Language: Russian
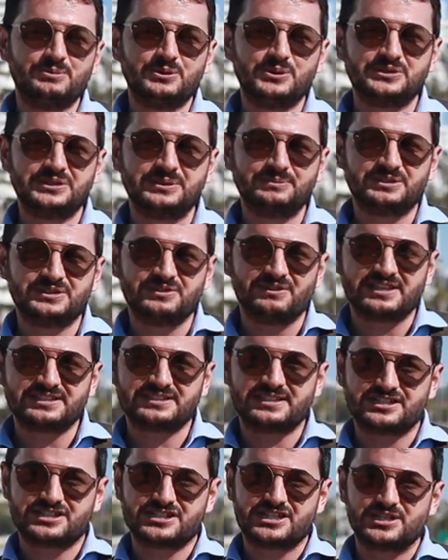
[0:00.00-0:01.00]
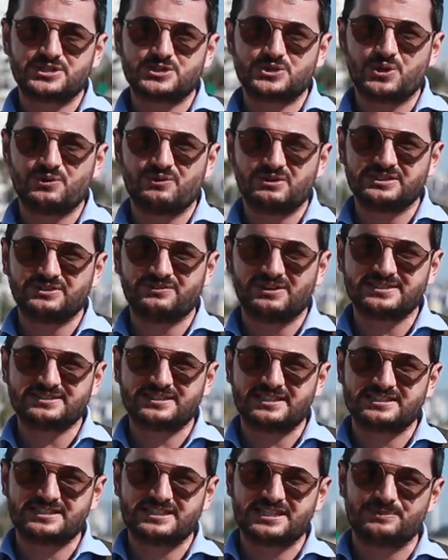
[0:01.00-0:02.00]
будем
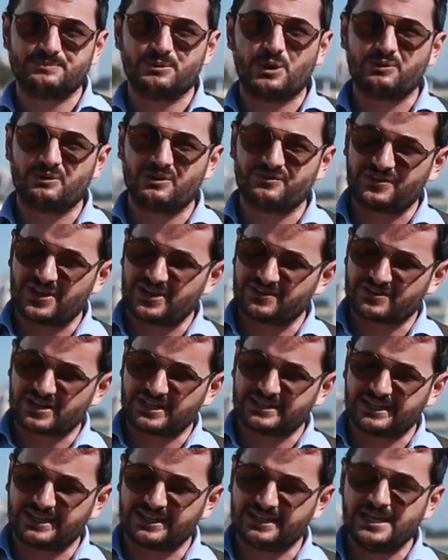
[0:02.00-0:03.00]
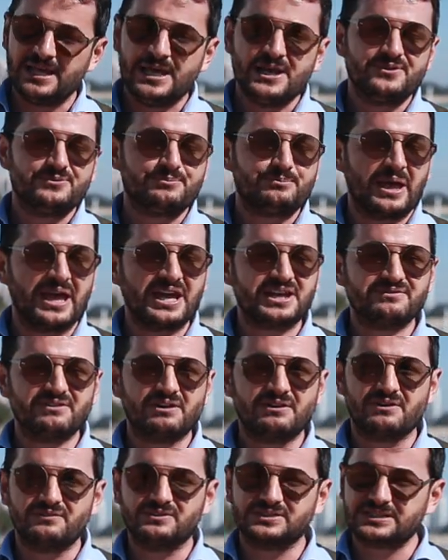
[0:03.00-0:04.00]
26-27 февраля,
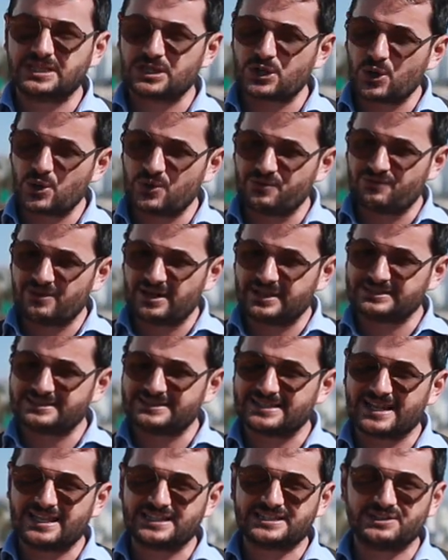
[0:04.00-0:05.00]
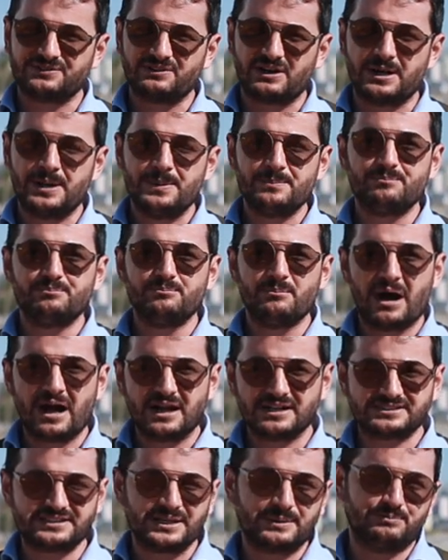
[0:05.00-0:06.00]
1, 2, 3
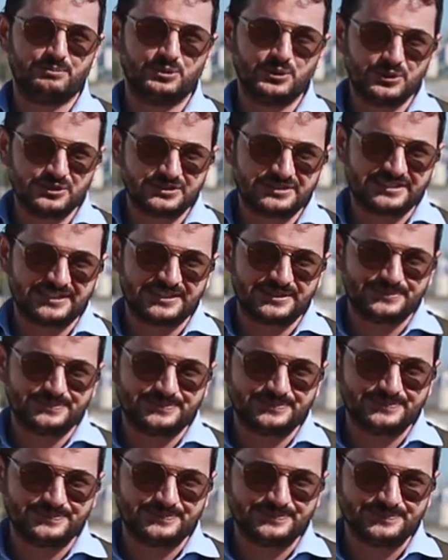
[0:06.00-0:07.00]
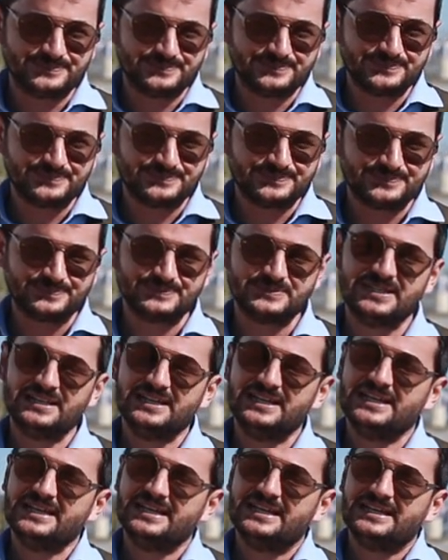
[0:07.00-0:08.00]
марта будем
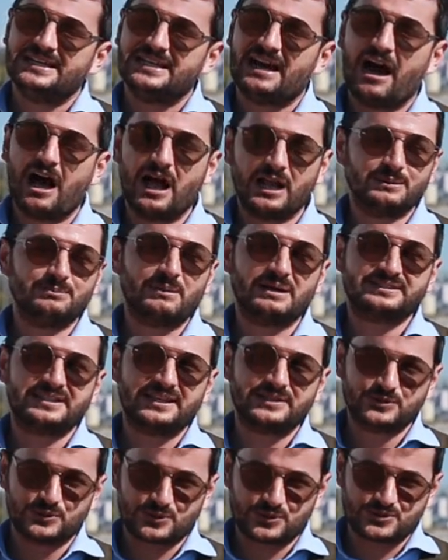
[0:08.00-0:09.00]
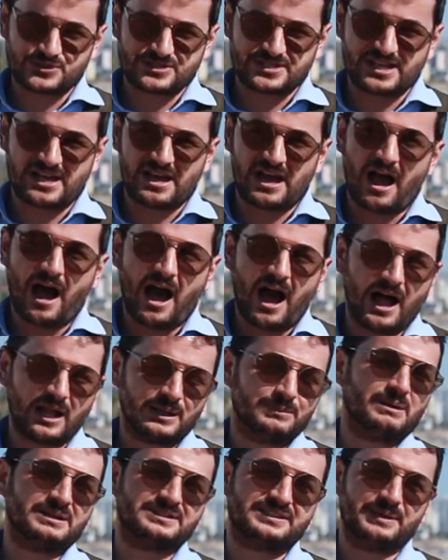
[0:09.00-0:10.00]
Алматы, друзья,
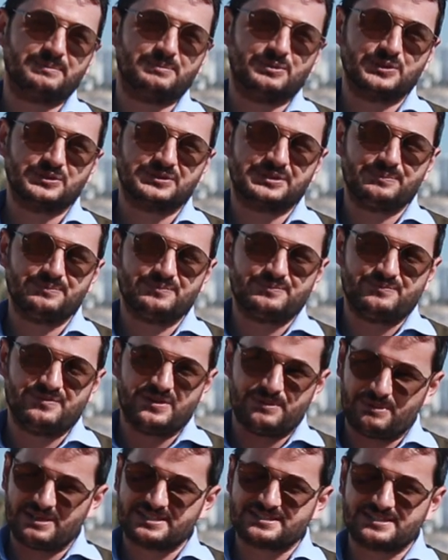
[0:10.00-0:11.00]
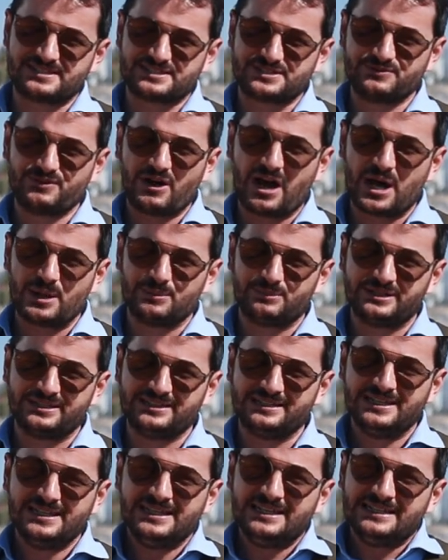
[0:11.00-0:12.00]
Алматы будем вместе с
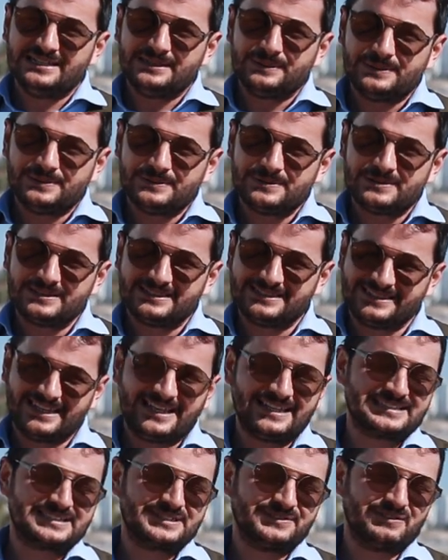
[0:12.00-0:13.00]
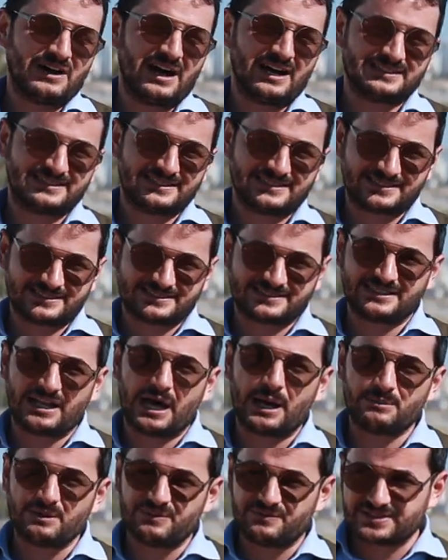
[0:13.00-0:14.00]
вами. Если вы хотите с
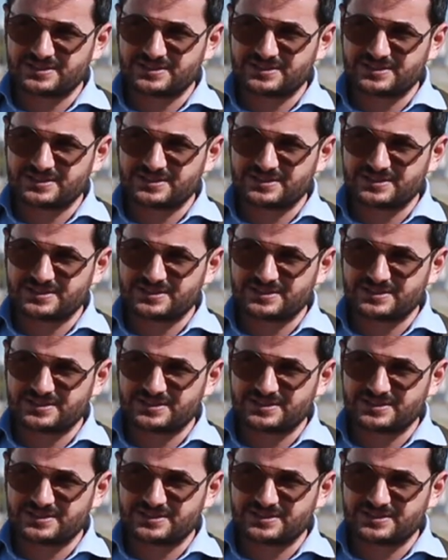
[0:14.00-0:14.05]
нами